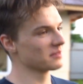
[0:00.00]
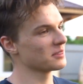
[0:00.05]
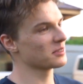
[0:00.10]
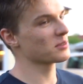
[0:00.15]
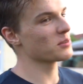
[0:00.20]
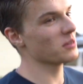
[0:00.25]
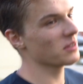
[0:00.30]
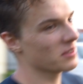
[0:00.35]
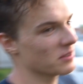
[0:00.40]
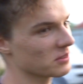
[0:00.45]

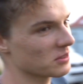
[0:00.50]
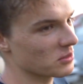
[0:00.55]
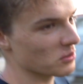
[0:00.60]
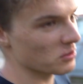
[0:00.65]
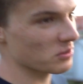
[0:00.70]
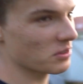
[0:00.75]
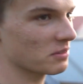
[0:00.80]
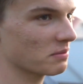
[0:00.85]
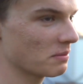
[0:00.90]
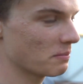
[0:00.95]
Сколько,
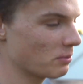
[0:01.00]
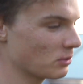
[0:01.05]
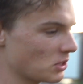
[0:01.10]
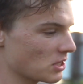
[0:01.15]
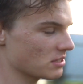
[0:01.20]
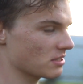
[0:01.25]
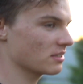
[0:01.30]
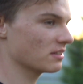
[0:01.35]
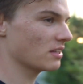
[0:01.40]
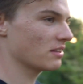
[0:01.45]
мы,
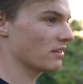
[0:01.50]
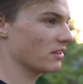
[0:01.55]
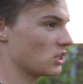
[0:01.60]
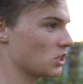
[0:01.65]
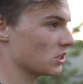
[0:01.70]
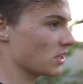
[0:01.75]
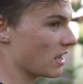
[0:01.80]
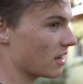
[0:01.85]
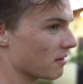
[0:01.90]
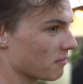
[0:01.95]
получается,
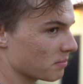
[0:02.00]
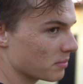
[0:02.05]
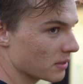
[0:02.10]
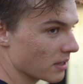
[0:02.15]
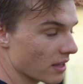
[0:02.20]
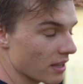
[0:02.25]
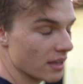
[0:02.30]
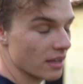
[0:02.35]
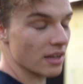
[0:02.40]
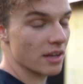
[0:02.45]
начинали... Мы
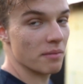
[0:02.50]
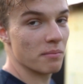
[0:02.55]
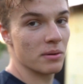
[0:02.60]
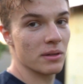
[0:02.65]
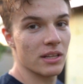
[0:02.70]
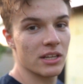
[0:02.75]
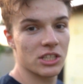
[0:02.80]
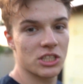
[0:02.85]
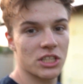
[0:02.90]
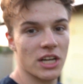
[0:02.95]
успели
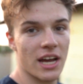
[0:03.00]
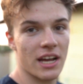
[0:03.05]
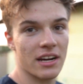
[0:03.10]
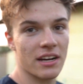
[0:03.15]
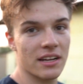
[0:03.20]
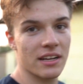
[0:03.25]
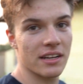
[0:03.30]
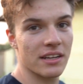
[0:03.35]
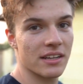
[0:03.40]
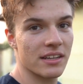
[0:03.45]
закончить
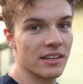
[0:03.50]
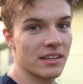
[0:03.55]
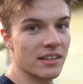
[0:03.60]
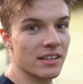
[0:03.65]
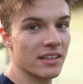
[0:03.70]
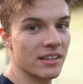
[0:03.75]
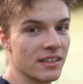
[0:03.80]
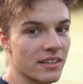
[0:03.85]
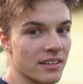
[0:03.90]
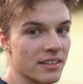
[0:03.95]
тренировку до
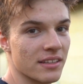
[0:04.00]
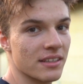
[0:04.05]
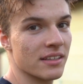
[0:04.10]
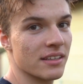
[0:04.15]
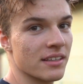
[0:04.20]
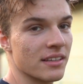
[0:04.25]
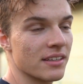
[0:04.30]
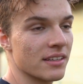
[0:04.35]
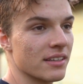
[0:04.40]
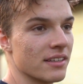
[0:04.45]

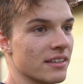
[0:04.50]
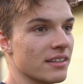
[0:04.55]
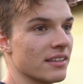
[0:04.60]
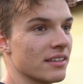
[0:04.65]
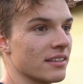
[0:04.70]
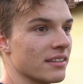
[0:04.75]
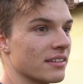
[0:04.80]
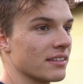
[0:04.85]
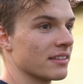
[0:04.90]
заката, прикинь.